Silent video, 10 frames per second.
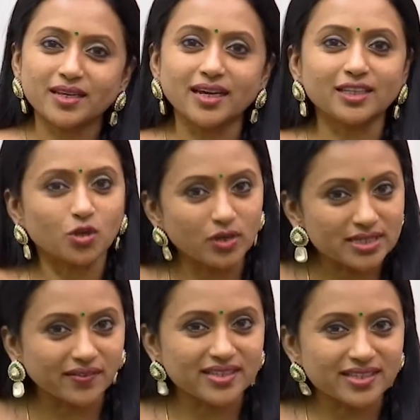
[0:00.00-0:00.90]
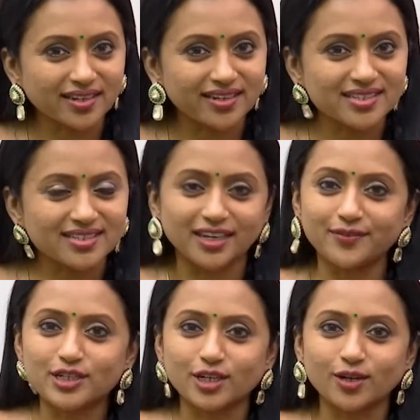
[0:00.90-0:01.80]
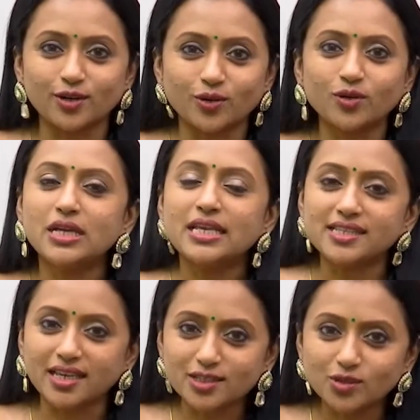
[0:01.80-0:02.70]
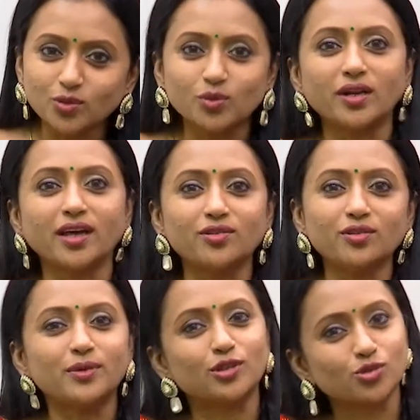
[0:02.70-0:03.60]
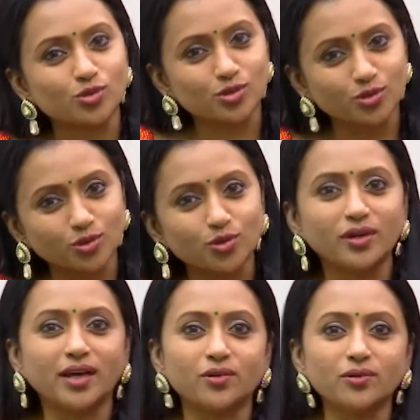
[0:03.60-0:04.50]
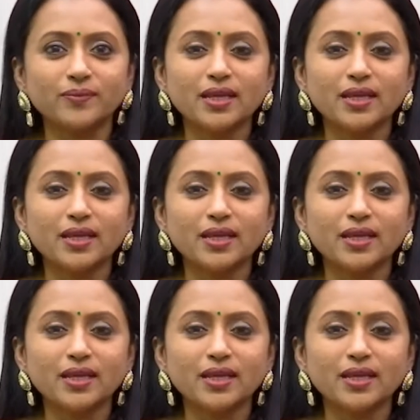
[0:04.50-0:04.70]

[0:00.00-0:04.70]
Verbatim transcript: గత కొన్ని సంవత్సరాల నుంచి టెలివిజన్లో చేస్తూ ఉన్నాను మీరు చూస్తూ ఉన్నారు